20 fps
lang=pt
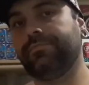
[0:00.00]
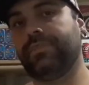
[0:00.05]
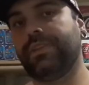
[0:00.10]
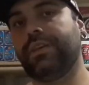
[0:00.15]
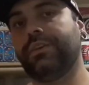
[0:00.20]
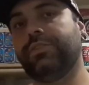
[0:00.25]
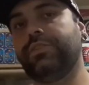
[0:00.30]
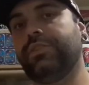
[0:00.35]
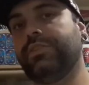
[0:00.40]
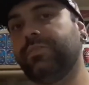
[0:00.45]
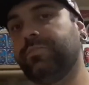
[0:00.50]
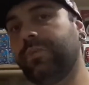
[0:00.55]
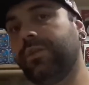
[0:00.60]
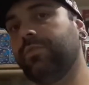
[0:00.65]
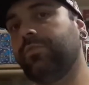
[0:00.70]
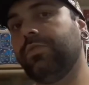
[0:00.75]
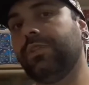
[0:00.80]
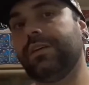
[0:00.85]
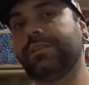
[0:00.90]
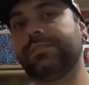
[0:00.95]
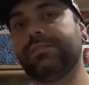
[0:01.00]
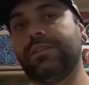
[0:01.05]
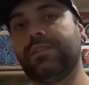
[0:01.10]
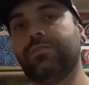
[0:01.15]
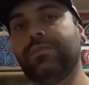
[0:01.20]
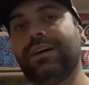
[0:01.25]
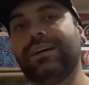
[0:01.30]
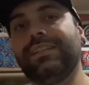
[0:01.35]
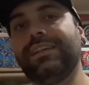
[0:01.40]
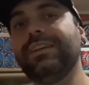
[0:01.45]
né, de especulação,
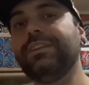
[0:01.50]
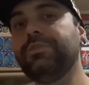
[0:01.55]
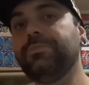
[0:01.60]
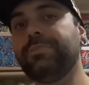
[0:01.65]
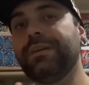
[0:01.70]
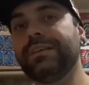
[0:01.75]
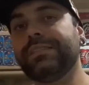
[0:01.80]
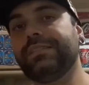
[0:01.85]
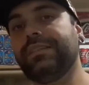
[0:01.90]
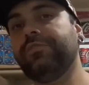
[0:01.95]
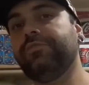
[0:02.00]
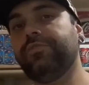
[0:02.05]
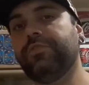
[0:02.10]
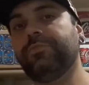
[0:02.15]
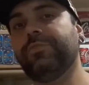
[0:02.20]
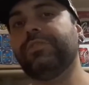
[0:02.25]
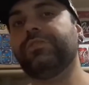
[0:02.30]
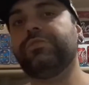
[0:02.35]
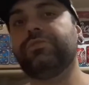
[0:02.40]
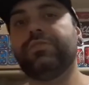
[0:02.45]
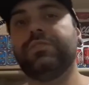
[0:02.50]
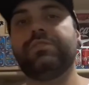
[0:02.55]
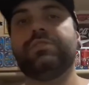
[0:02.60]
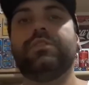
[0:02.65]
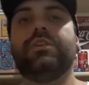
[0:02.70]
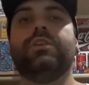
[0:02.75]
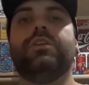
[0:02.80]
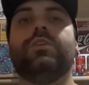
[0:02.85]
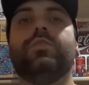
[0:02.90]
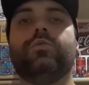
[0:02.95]
além de passar informações
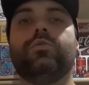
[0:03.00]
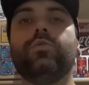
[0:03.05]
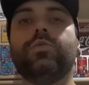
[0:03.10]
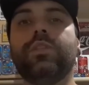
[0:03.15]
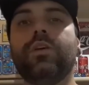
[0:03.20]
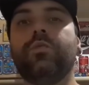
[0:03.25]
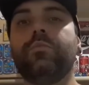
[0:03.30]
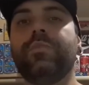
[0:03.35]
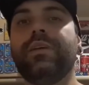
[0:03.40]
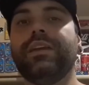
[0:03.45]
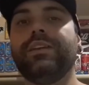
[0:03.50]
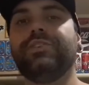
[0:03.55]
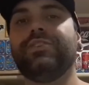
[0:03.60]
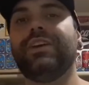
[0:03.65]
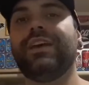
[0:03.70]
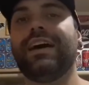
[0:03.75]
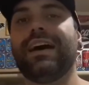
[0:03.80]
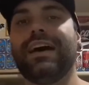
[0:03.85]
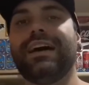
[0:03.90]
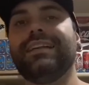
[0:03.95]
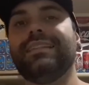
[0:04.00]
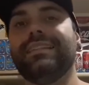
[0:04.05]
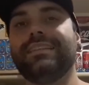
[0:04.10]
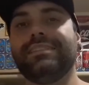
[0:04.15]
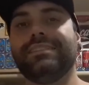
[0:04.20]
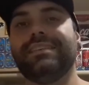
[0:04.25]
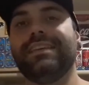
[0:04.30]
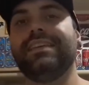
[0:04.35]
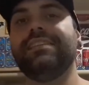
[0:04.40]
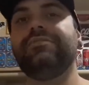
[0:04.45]
totalmente
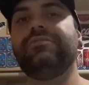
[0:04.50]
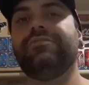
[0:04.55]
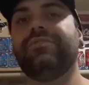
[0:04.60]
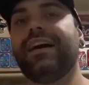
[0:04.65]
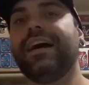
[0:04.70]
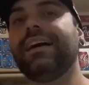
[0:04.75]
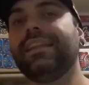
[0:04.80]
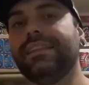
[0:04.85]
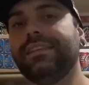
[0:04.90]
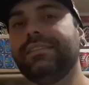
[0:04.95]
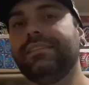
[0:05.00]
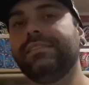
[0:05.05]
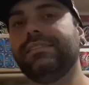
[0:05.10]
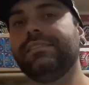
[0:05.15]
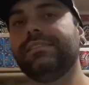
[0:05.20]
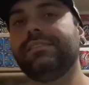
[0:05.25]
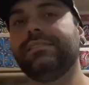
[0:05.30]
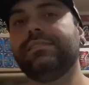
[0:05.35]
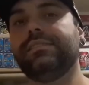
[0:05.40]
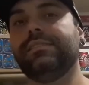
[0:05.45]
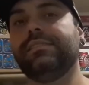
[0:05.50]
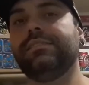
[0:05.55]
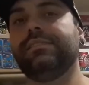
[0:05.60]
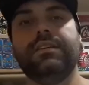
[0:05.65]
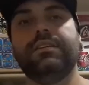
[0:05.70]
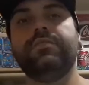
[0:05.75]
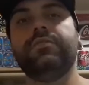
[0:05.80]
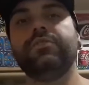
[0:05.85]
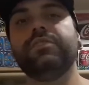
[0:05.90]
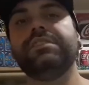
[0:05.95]
erradas, inválidas,
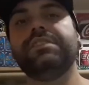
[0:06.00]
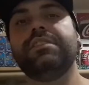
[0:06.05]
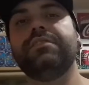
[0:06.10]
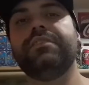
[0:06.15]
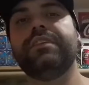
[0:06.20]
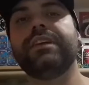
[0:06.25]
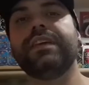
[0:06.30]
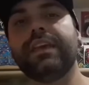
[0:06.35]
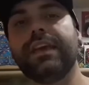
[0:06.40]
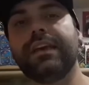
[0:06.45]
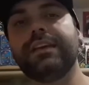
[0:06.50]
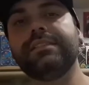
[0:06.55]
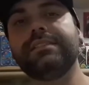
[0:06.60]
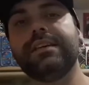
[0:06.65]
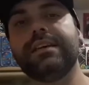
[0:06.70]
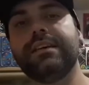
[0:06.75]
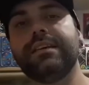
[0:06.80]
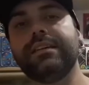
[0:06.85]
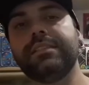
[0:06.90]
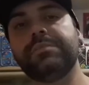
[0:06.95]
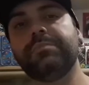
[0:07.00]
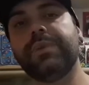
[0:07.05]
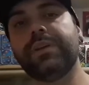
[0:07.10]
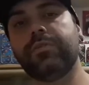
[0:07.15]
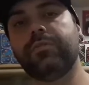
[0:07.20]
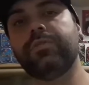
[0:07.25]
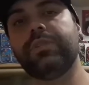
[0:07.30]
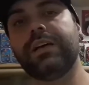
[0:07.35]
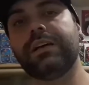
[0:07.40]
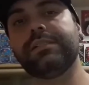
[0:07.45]
e você vê que essa
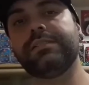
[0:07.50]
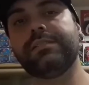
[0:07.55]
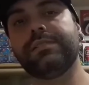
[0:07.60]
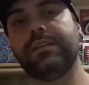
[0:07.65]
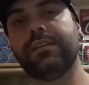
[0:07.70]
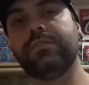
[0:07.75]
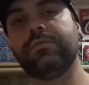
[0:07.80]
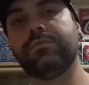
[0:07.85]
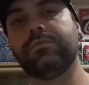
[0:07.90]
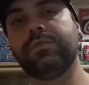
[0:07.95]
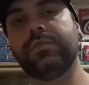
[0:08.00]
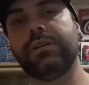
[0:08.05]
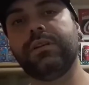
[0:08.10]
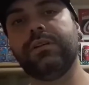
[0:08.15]
especulação